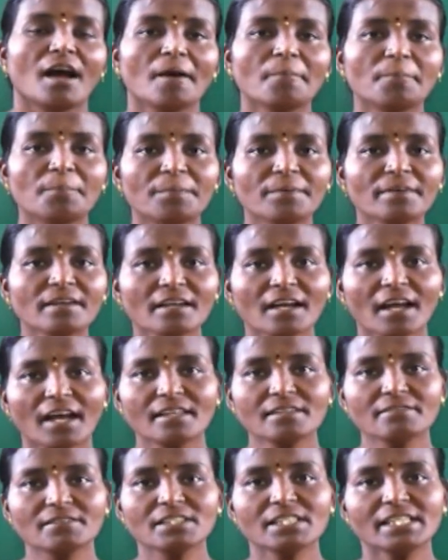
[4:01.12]
அப்போ
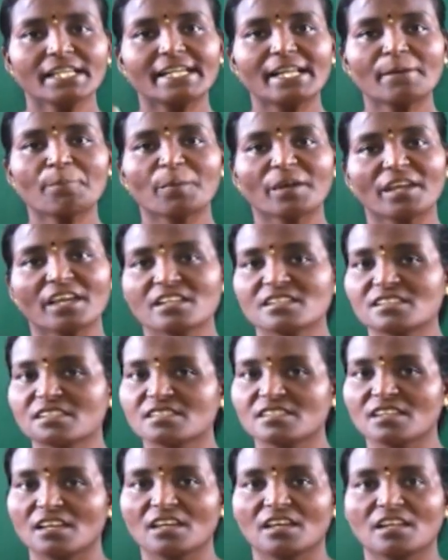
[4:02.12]
அது வந்து இடப்பெயர்ச்சி
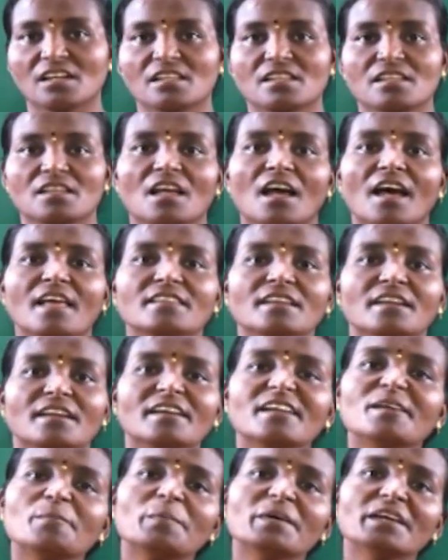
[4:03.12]
செய்கிறது அந்த
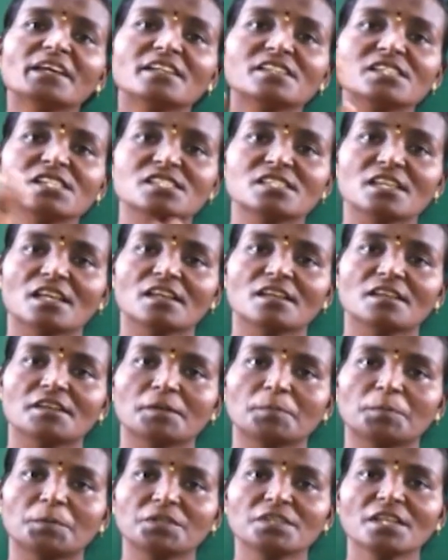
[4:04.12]
இடப்பெயர்ச்சி
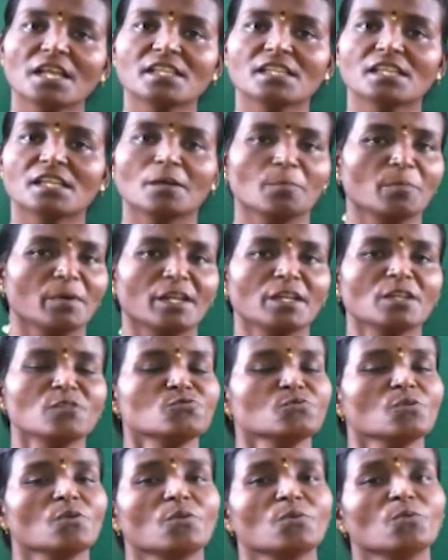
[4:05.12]
செய்கின்ற பொழுது அதை நம்ம என்ன
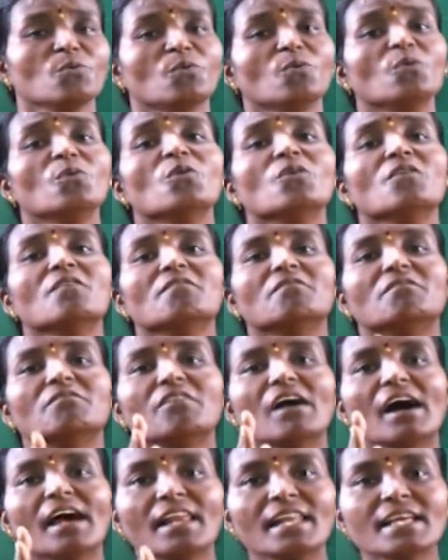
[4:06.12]
சொல்கிறோம்
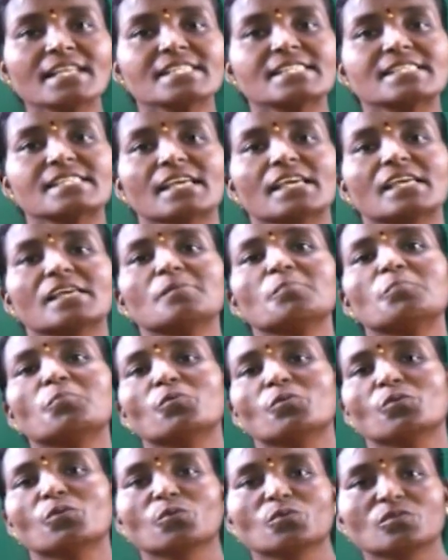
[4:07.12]
வலசை
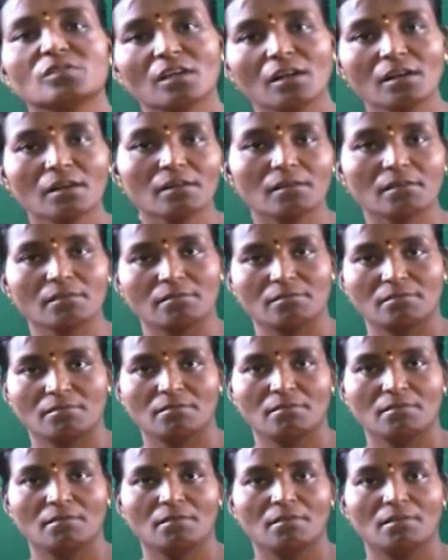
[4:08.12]
போதல்
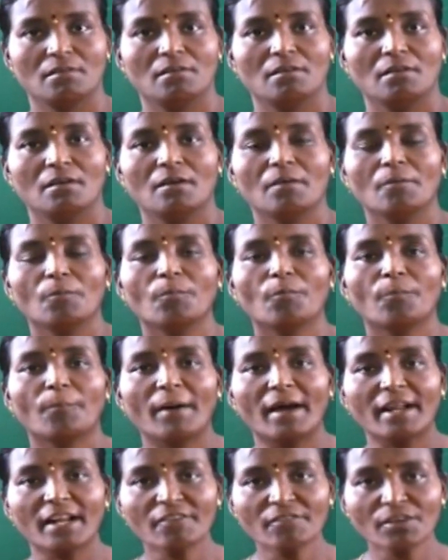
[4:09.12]

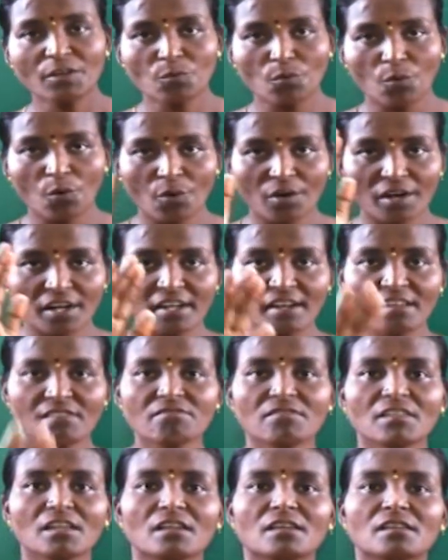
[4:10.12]
பறவை ஓர்
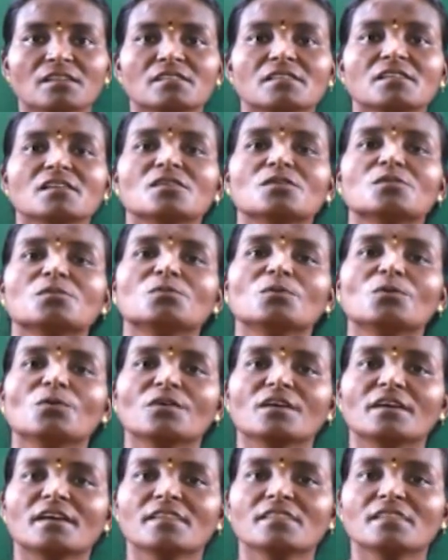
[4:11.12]
இடத்திலிருந்து
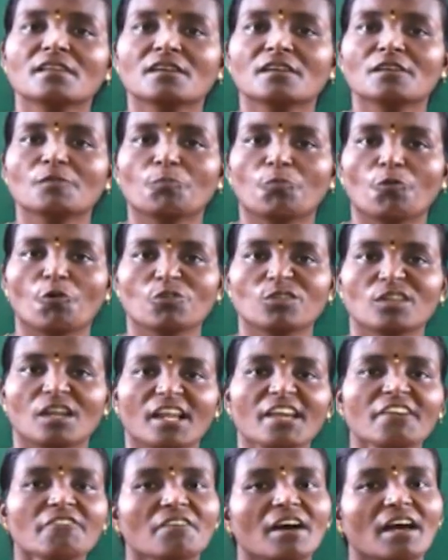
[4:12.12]
இன்னொரு இடத்திற்கு
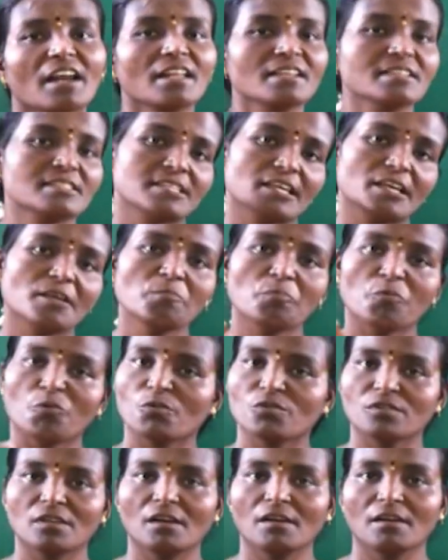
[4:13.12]
போதலை வலசை
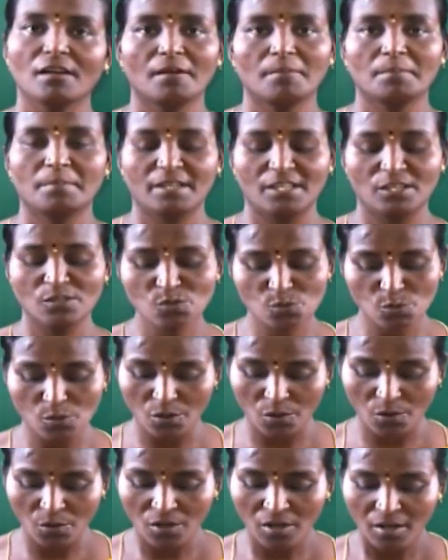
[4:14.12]
போதல் அப்படின்னு
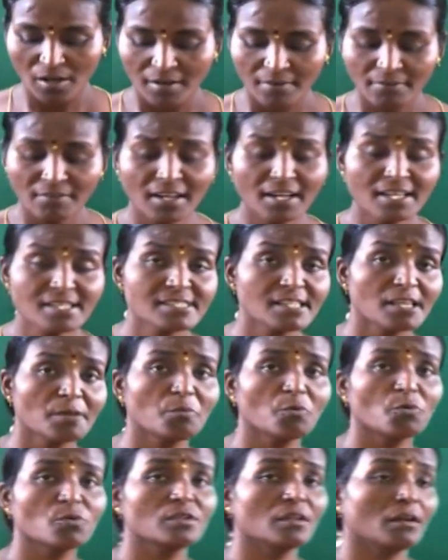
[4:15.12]
சொல்கிறோம் வலசை
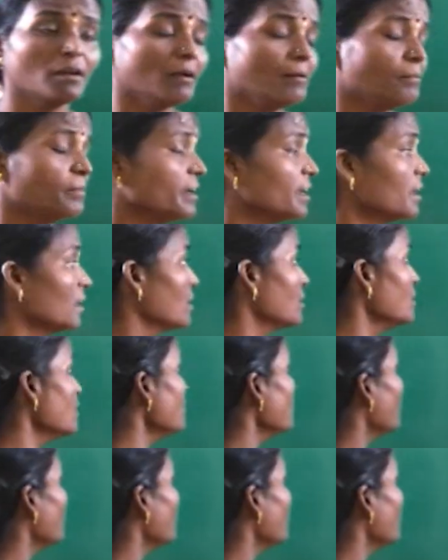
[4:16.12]
போதல் அப்படிங்கிறது